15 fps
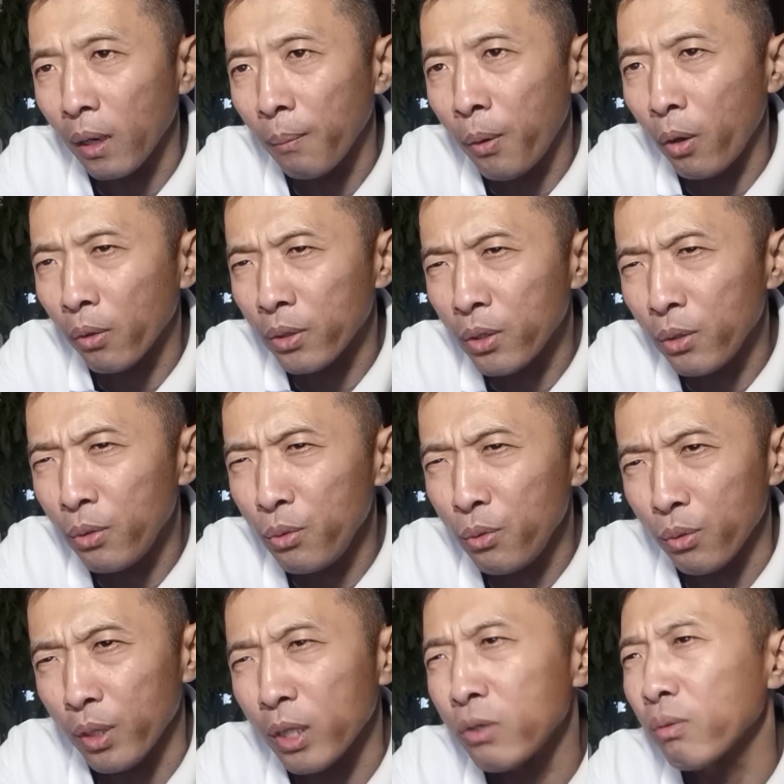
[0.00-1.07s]
跑一个女
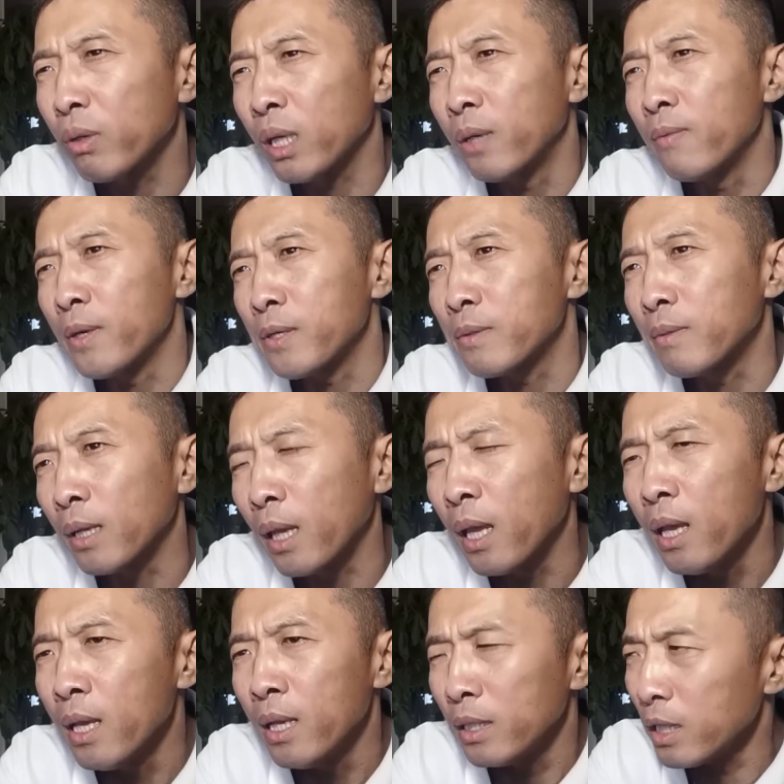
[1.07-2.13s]
的出来跟我说了，
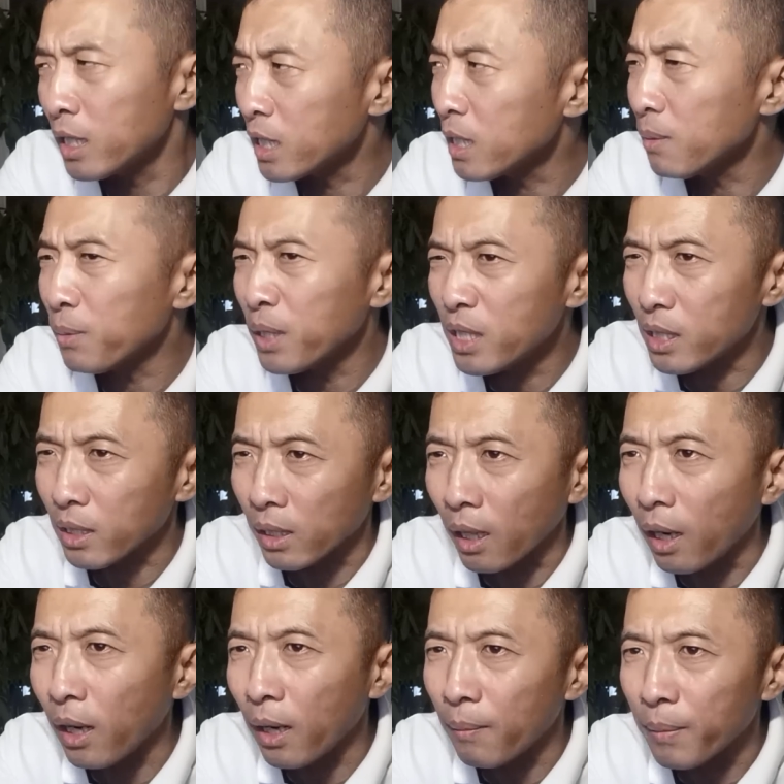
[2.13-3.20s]
你是不是警察
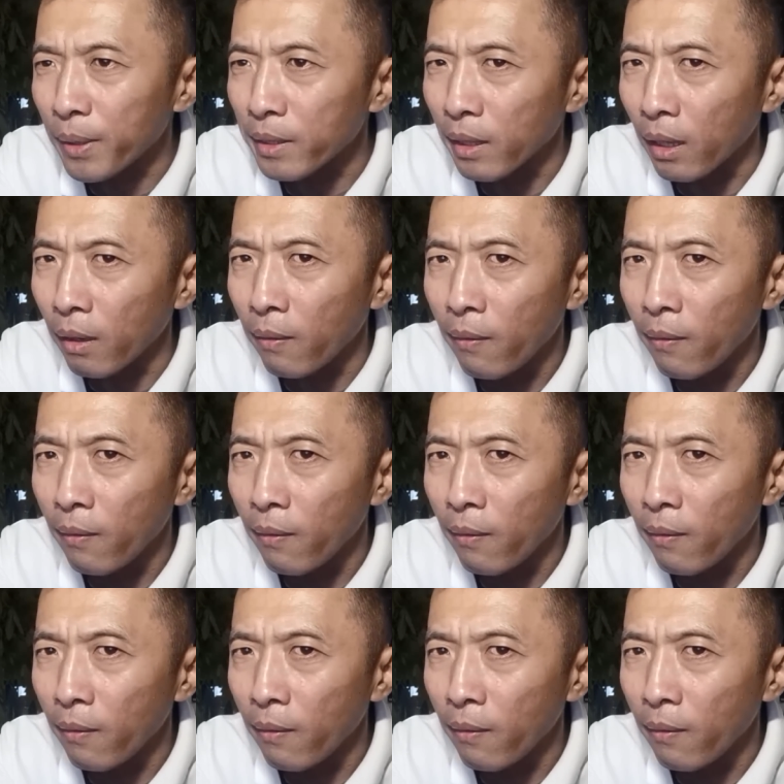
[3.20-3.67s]
安排的？